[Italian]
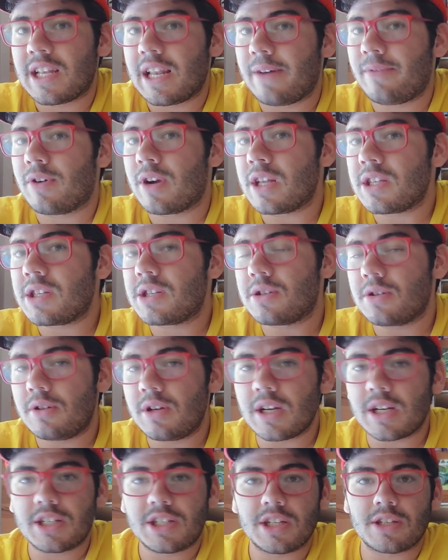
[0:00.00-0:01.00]
lavorazioni
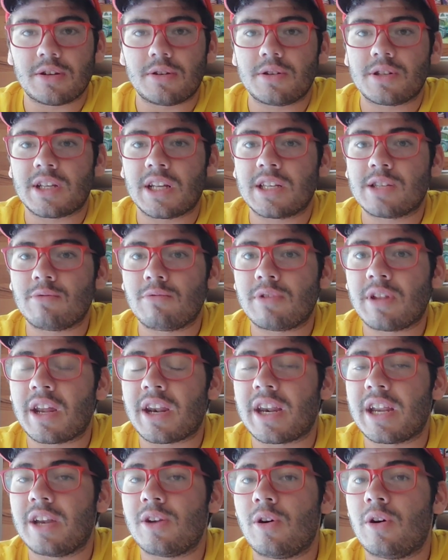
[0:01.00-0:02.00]
che ci sono state sul
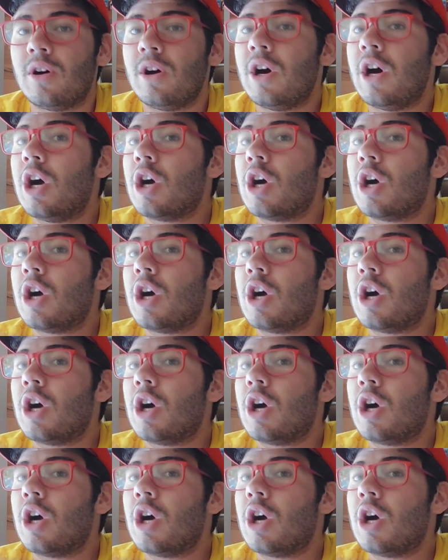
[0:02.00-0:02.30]
terreno.